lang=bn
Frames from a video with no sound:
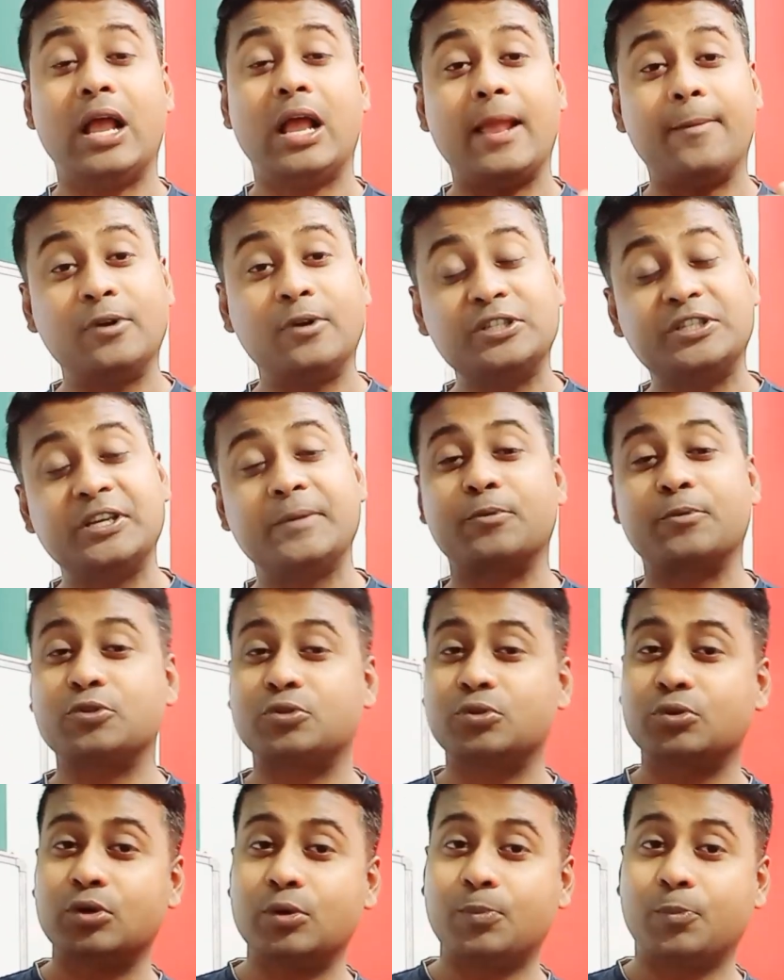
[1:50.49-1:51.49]
এবং যে
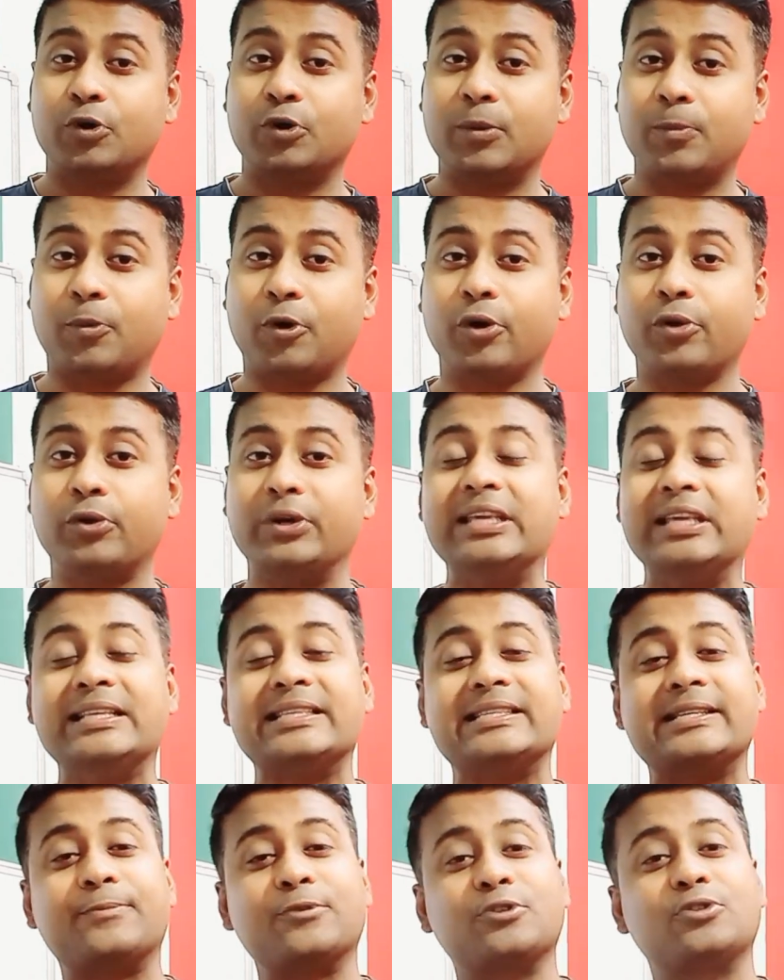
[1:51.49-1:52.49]
প্রশ্নগুলো পড়ে পড়ো নি
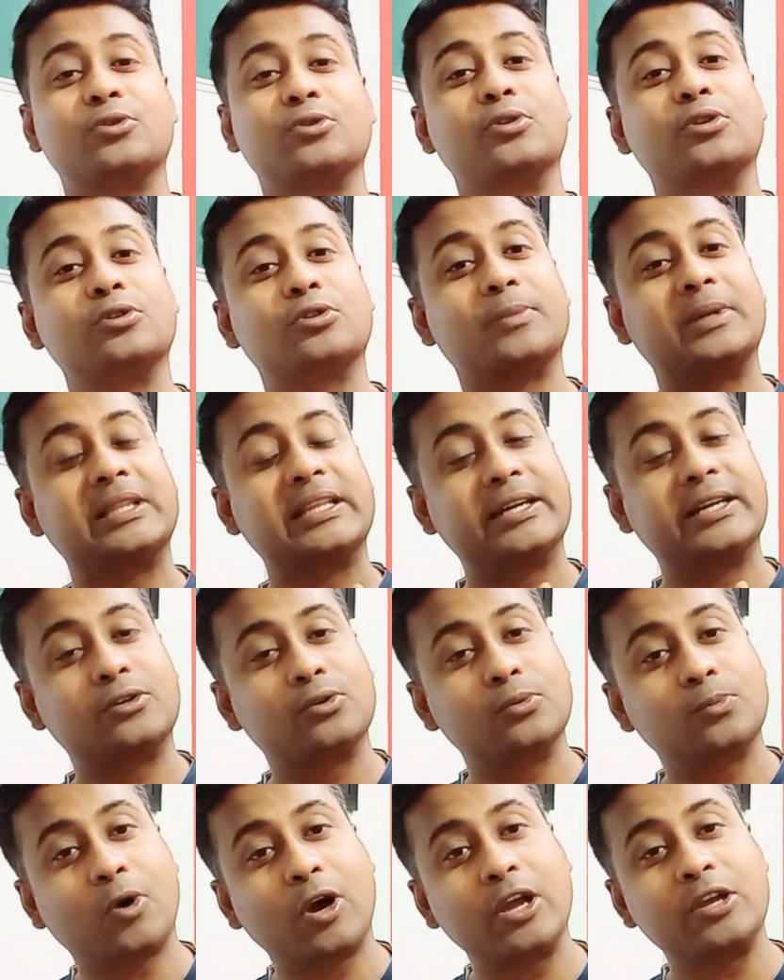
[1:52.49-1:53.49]
যে প্রশ্নগুলো তোমাদের একটু
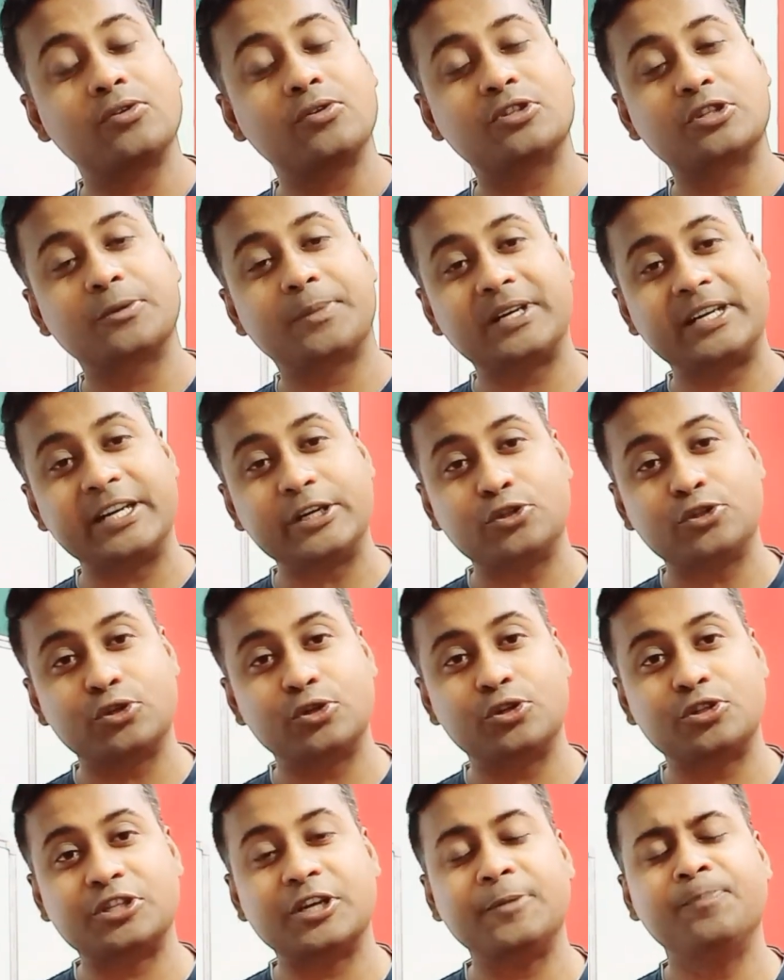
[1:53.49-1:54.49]
ভয় করছে বা টেনশন
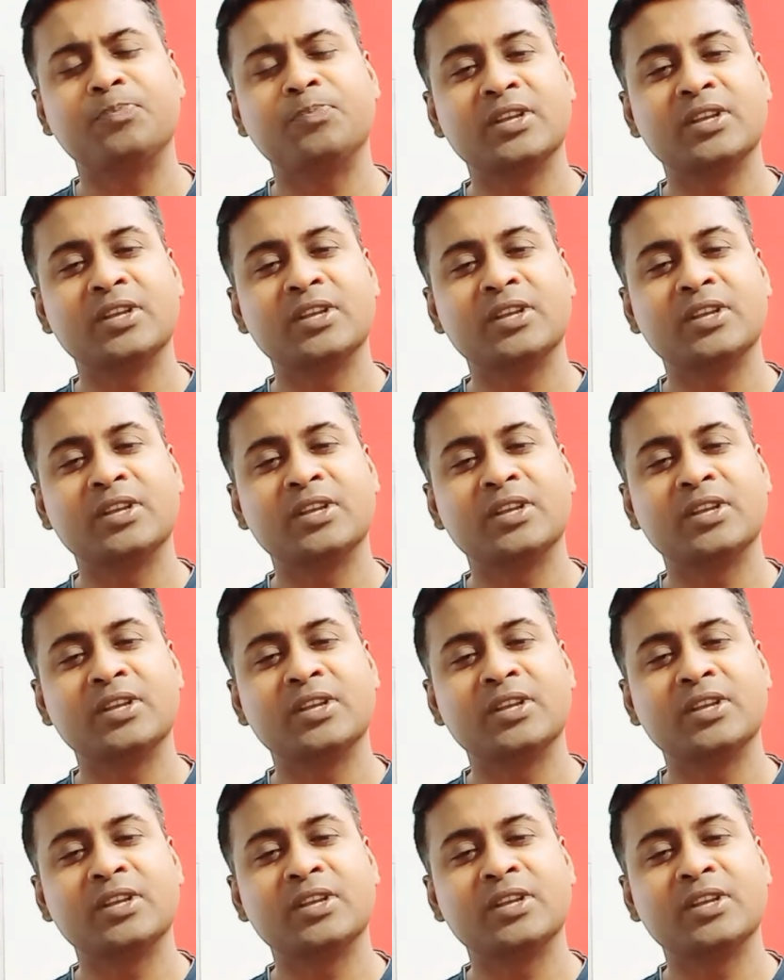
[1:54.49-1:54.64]
হচ্ছে